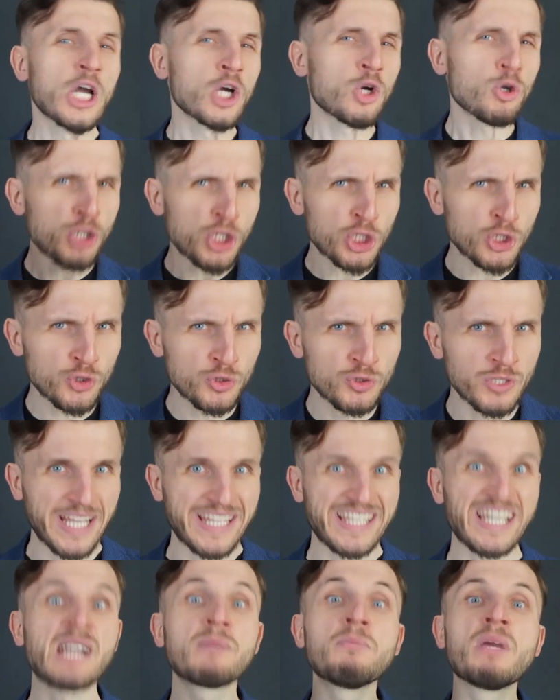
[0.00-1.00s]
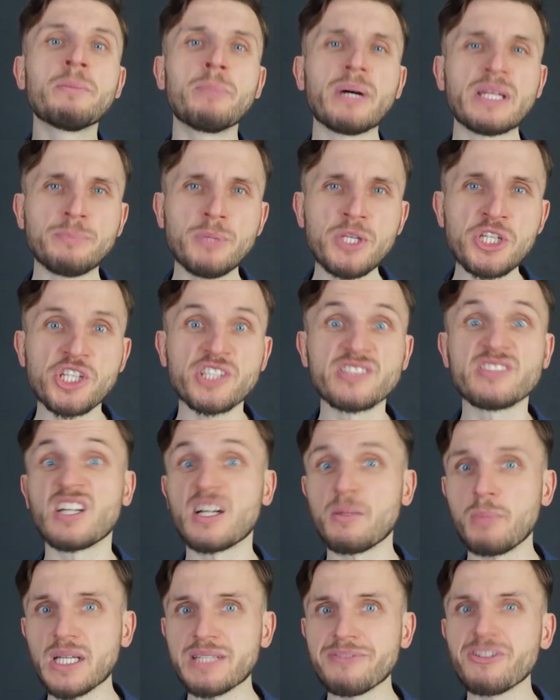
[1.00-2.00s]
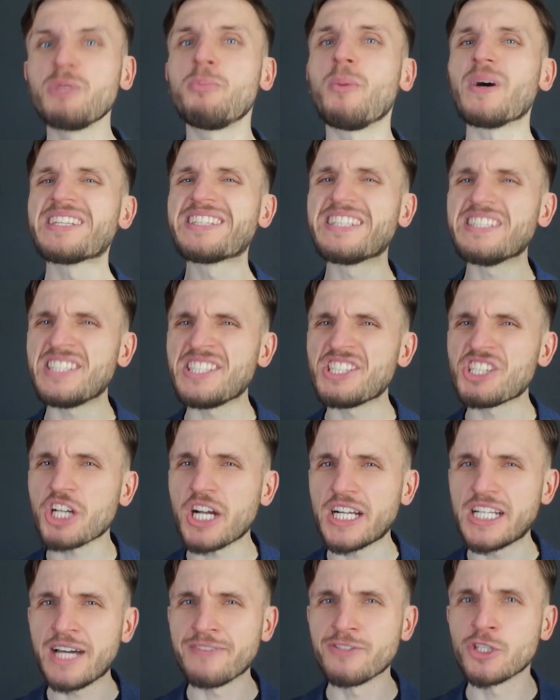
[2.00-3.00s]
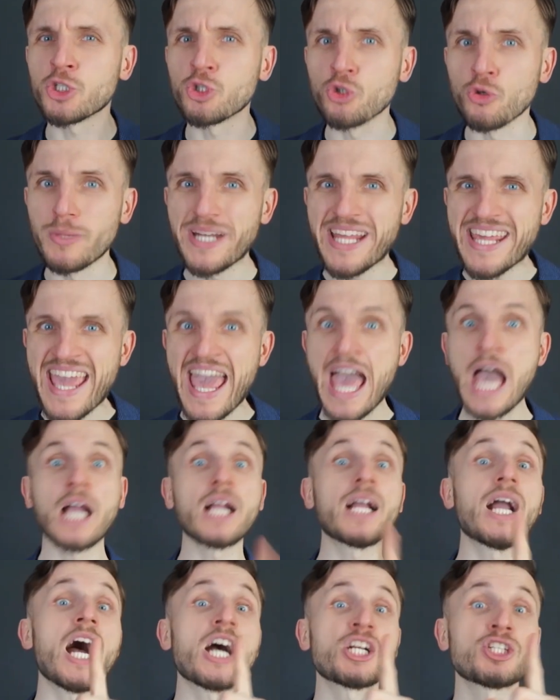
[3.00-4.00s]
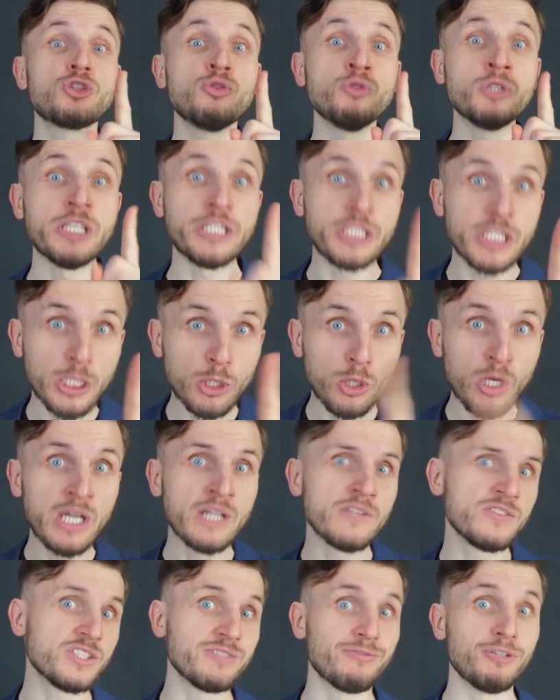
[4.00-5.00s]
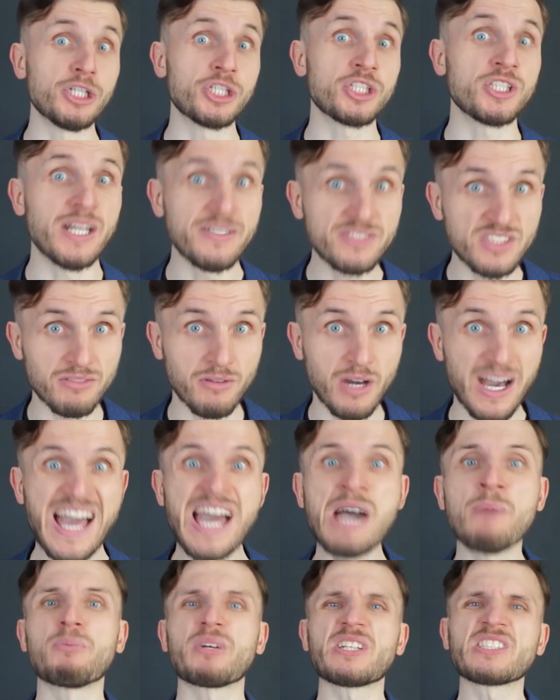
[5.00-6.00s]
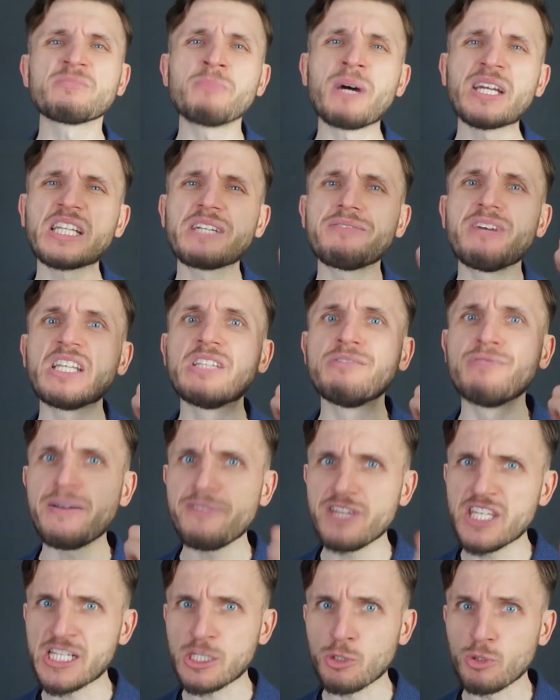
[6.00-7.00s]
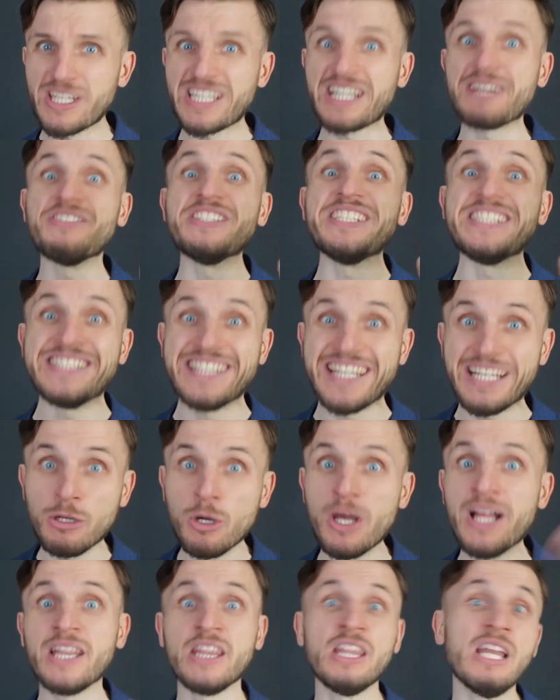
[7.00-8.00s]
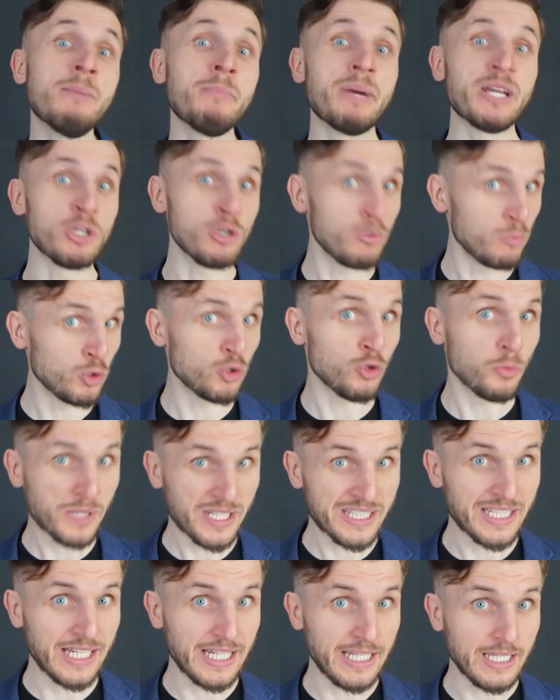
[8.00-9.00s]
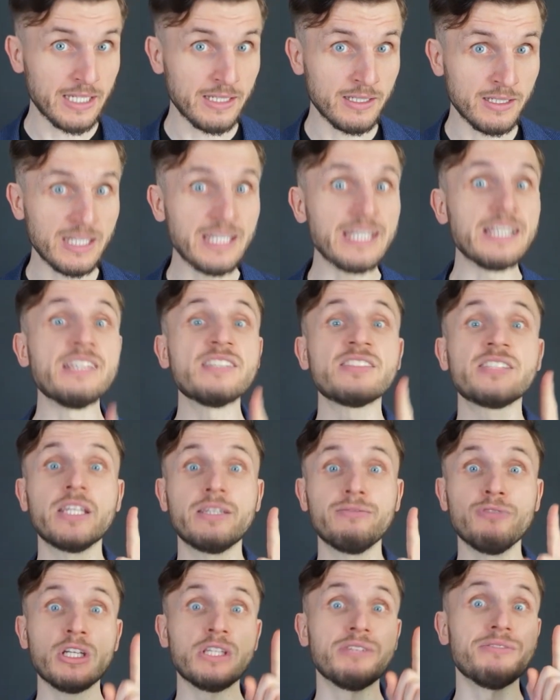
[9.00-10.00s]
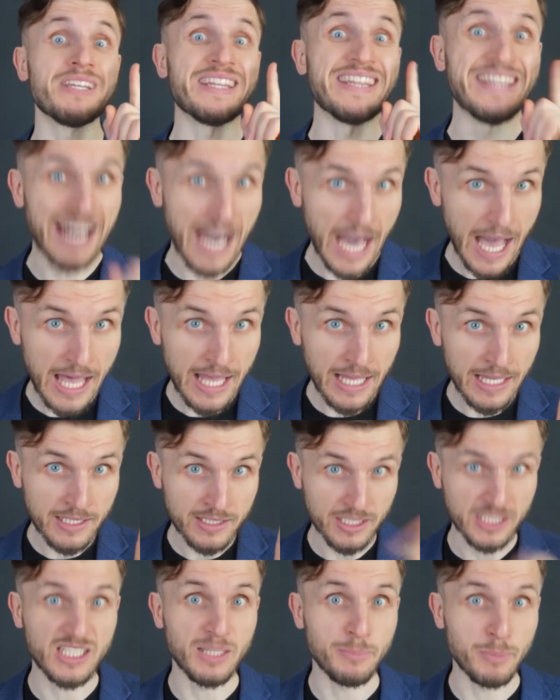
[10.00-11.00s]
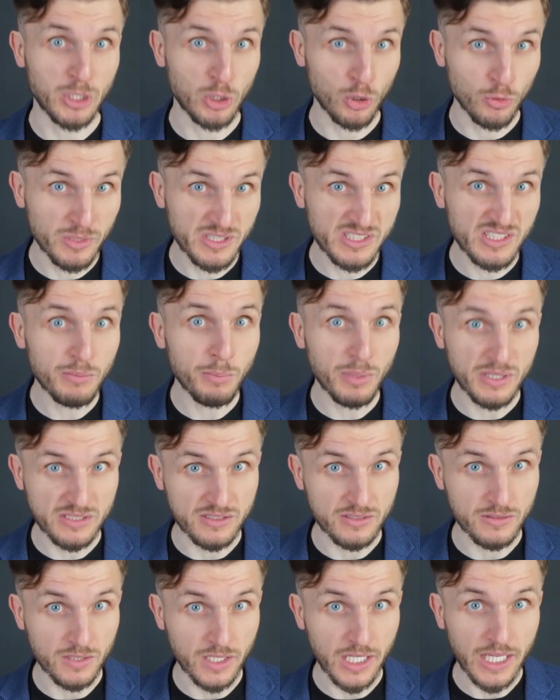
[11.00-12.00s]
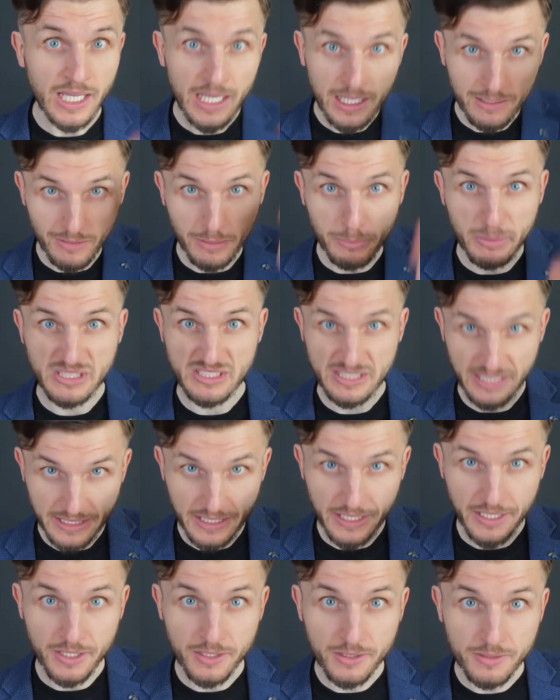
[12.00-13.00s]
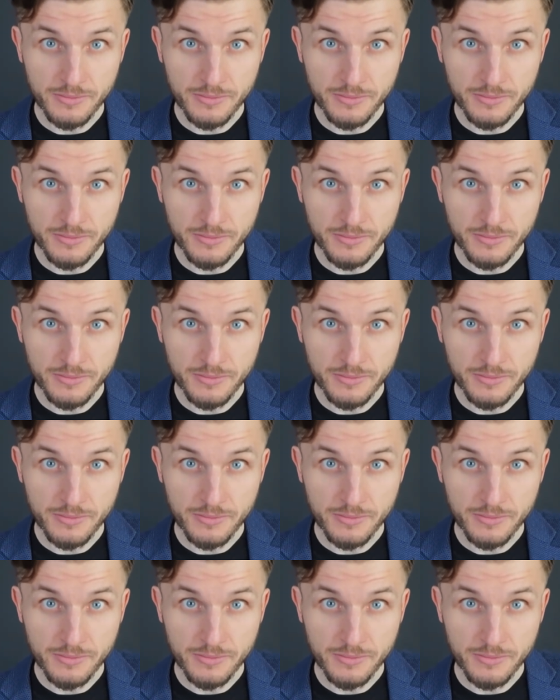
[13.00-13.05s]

Хочешь узнать, как мои подписчики зарабатывают по 1000 халявных рублей каждую неделю всего лишь навсего – просматривая два видеоролика в неделю на моем YouTube-канале? Если твой ответ «да», тогда подробности по ссылке в описании.